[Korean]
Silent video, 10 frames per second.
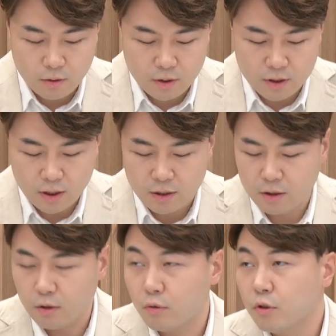전기차
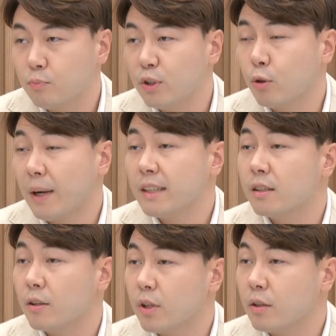같은 경우는 비용이 많이
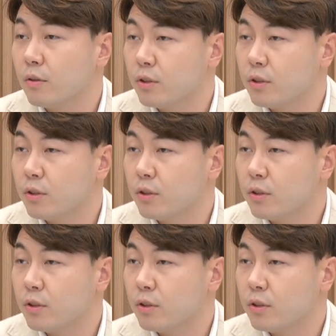들게 되는